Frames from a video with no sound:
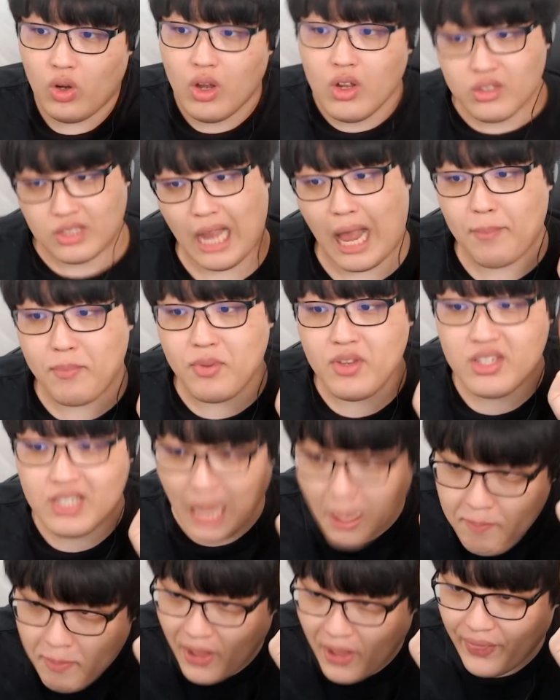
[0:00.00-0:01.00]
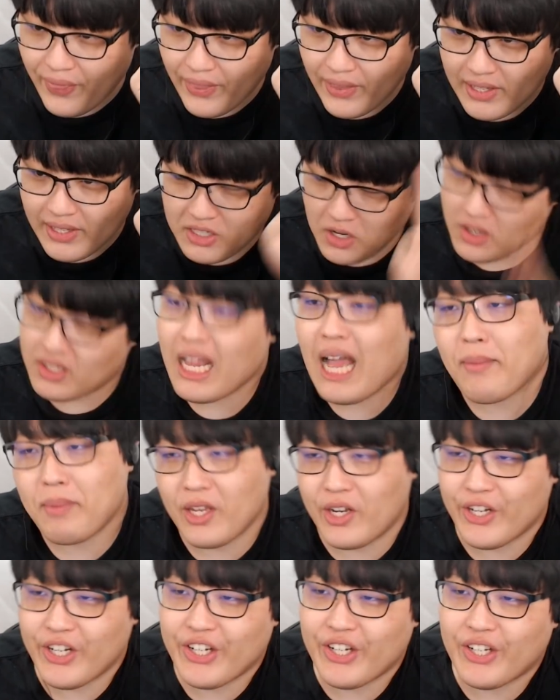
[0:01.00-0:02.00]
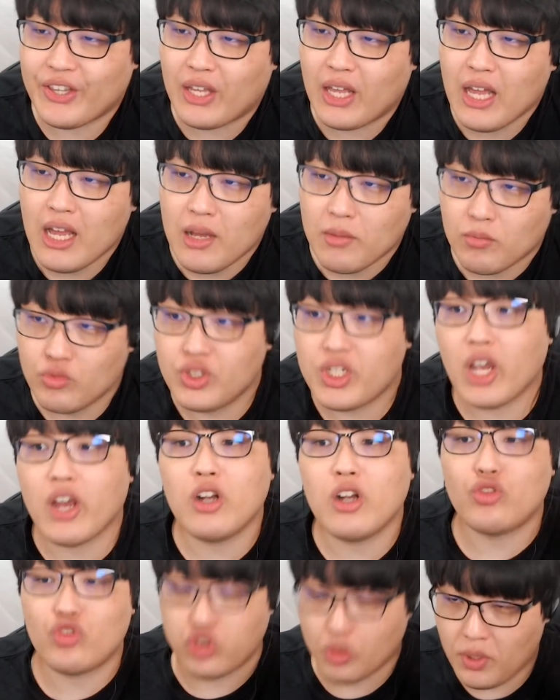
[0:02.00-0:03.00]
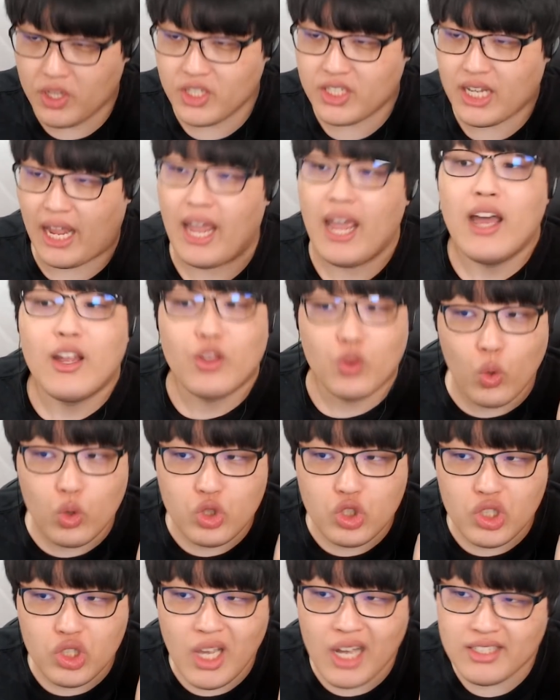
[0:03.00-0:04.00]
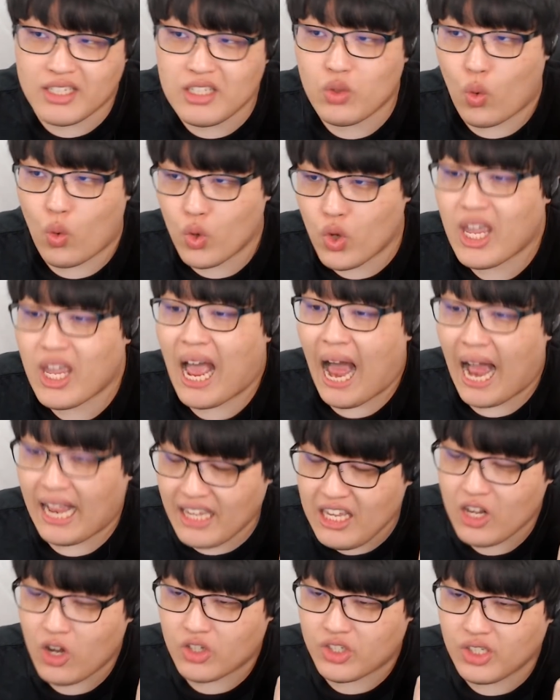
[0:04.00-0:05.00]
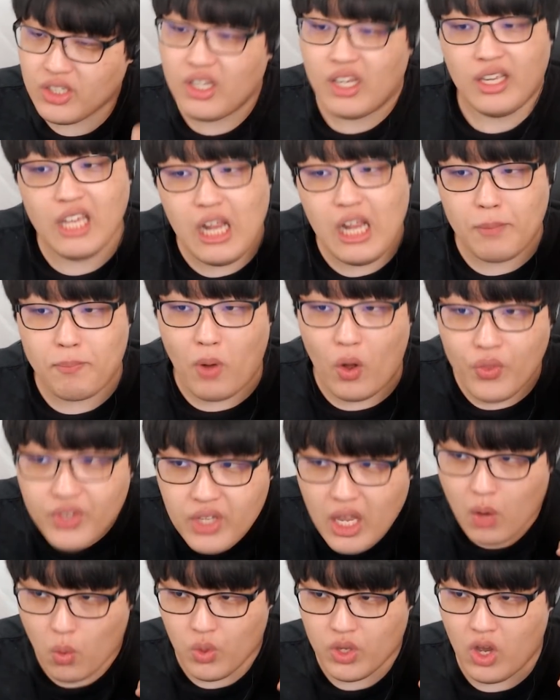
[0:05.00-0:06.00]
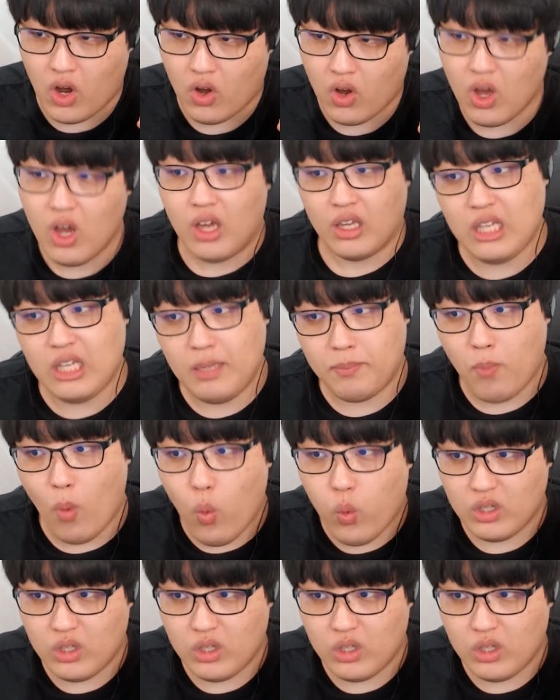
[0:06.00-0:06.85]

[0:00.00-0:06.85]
4번 3번 정답 이은 문제열 두 번째 녹수기가 쓴 공격이 아닌 것은 1. 번개 공격 2. 목을